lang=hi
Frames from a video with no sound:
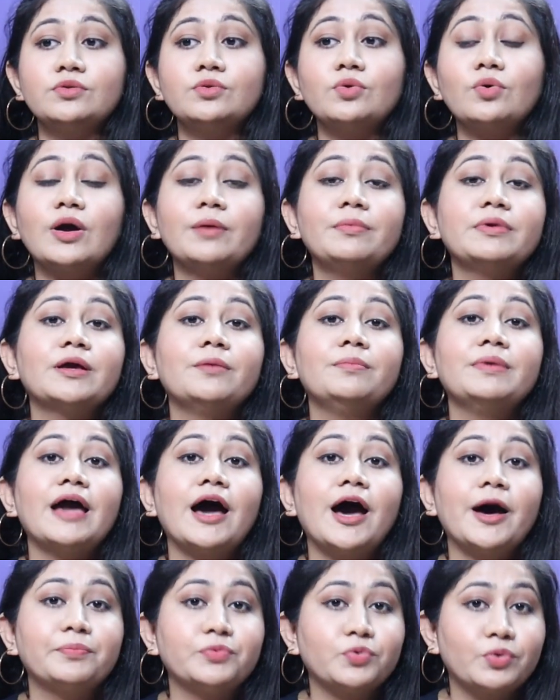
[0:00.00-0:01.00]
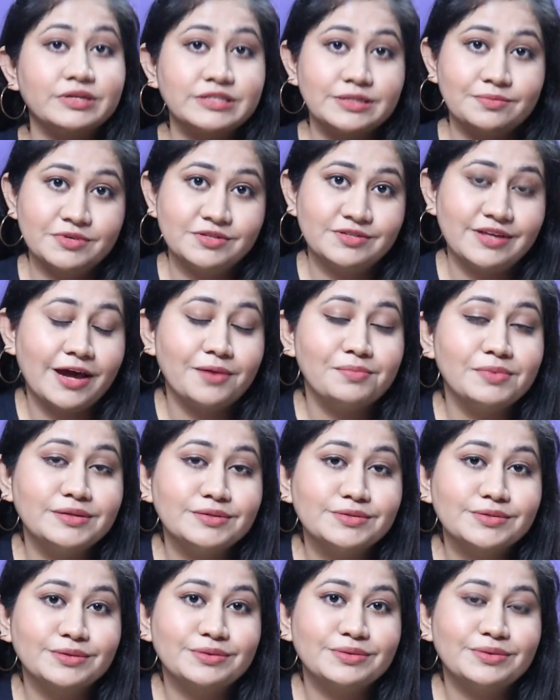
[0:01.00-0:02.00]
तो कभी कभी आप थोड़े समझदार
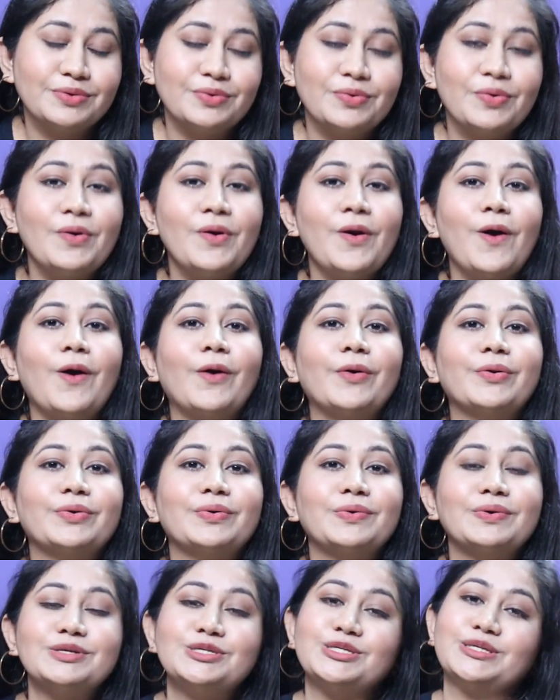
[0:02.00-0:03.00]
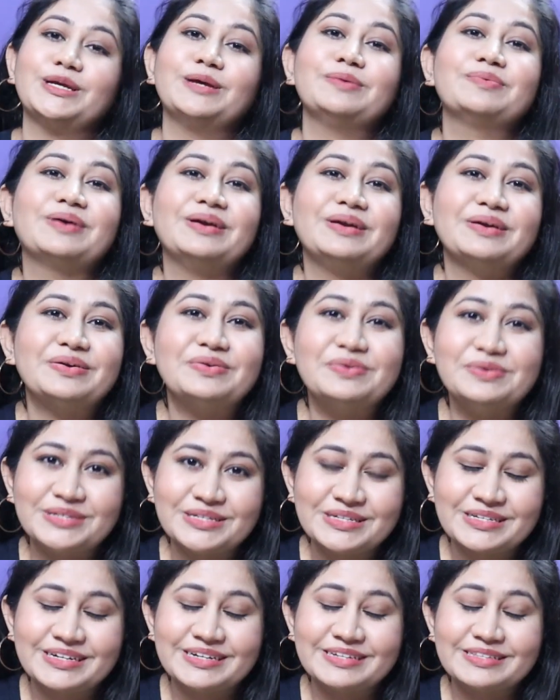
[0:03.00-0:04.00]
बन सकते हो और उनको शेयर करने की
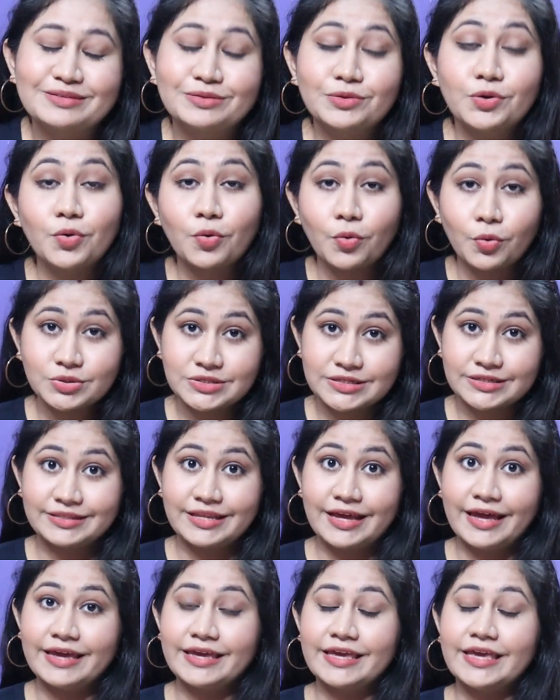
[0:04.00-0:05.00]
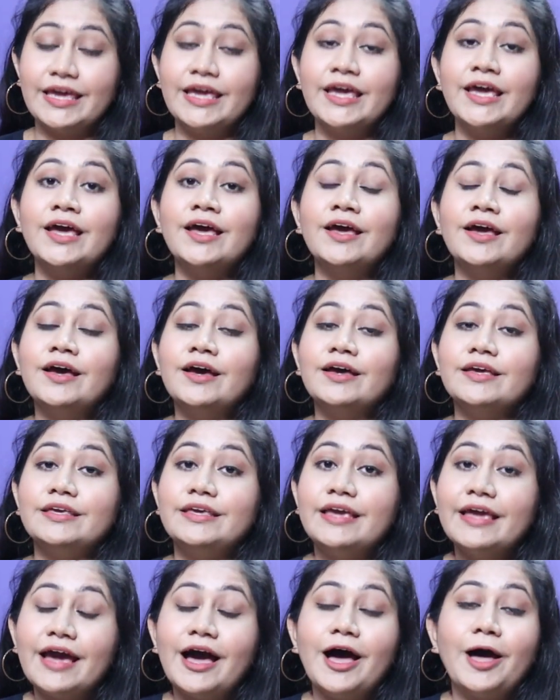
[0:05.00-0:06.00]
कोशिश कर सकते हो हो सकता है कि
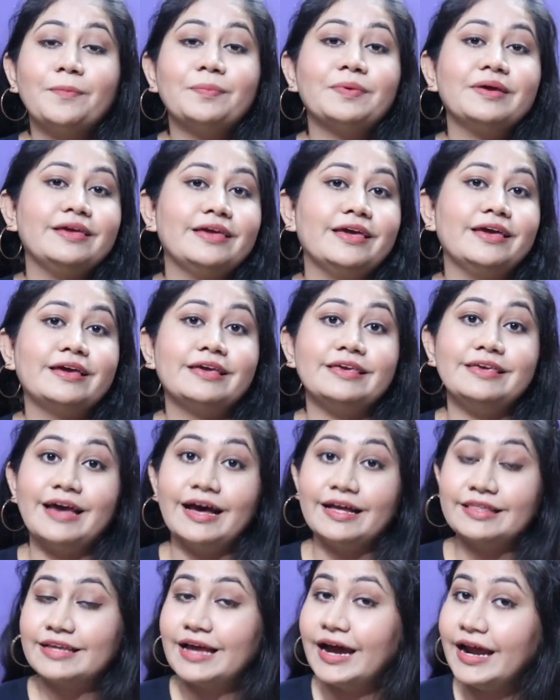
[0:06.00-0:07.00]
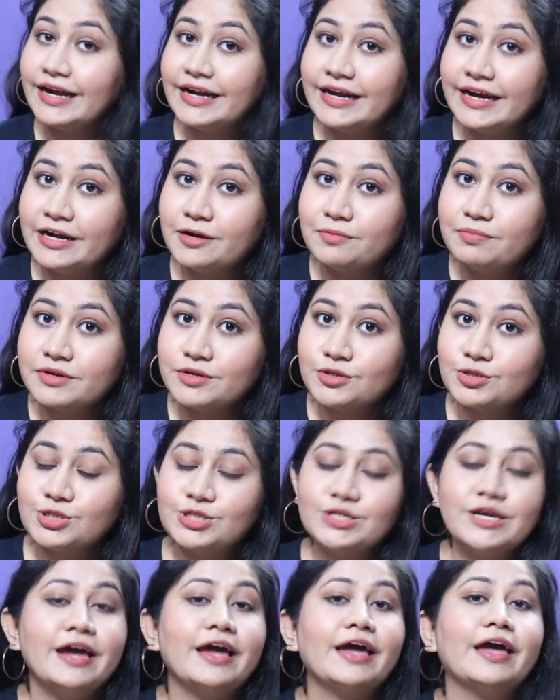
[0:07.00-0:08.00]
ये आपकी एक यादगार डेट बन
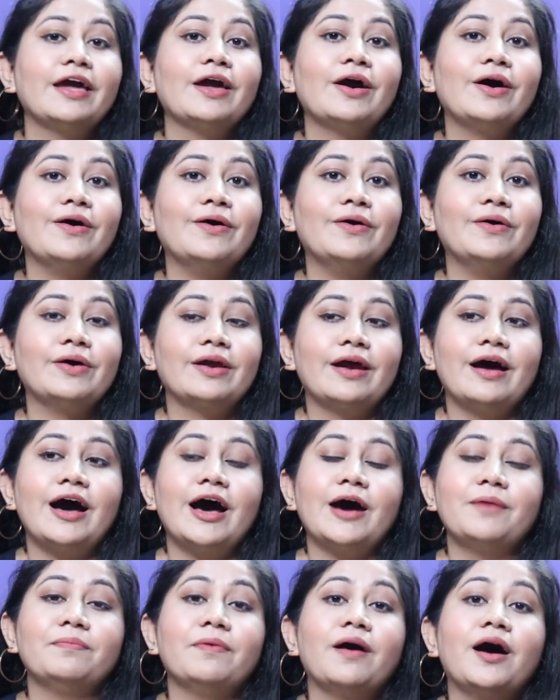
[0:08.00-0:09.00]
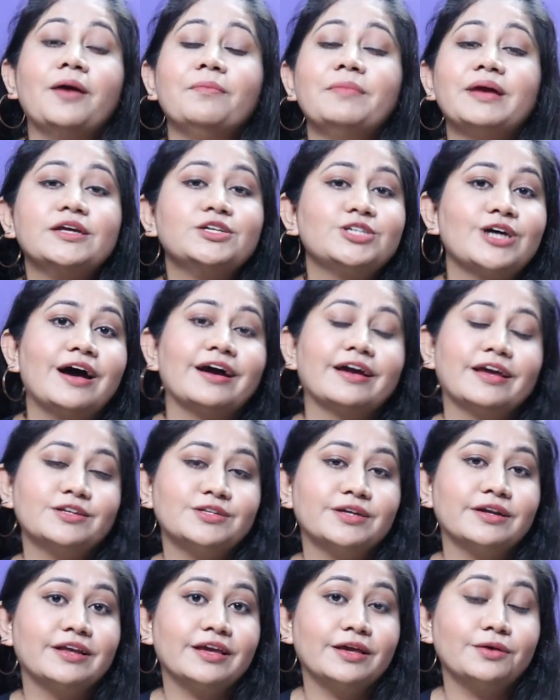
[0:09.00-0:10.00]
जाए और आप हमेशा आगे
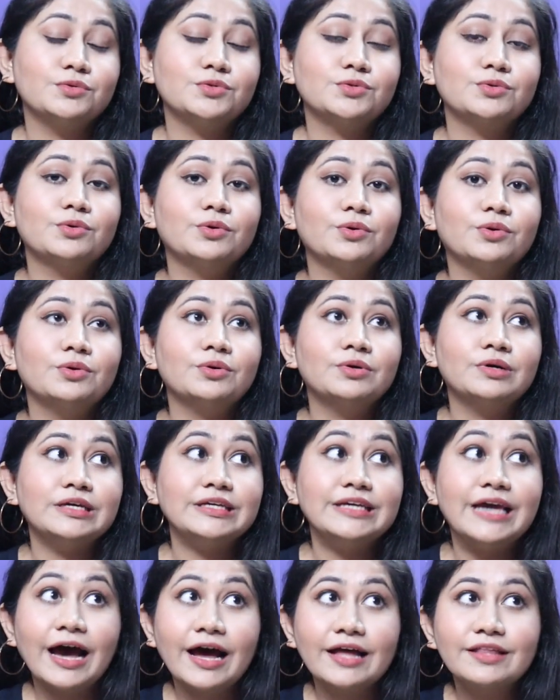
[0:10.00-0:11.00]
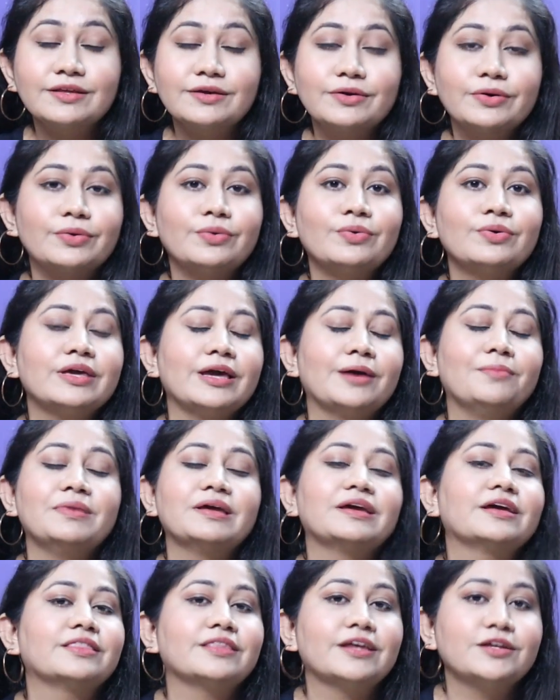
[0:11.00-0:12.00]
चल के उसको याद करो कि
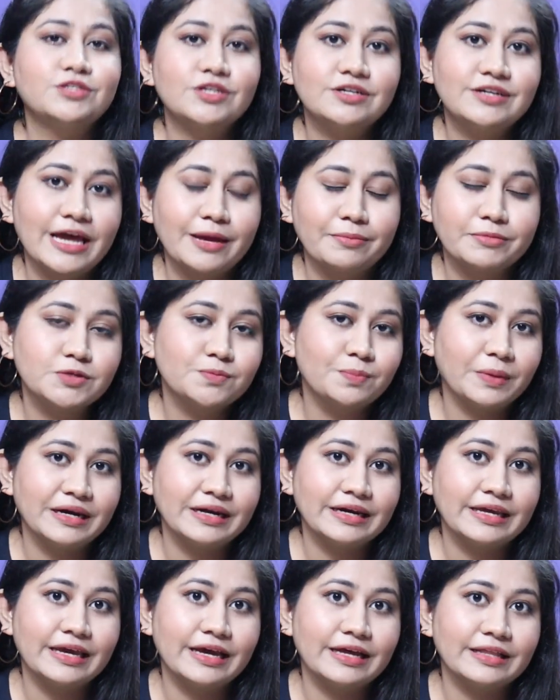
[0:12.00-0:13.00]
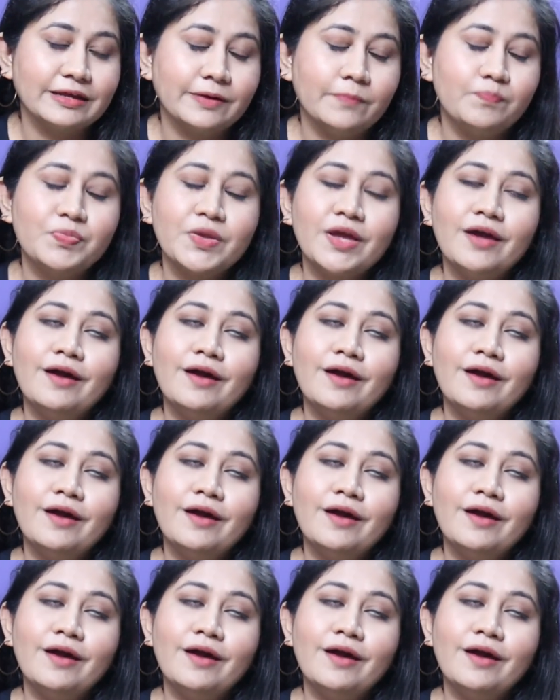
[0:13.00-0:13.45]
हमने कितना अच्छा टाइम स्पेंड किया था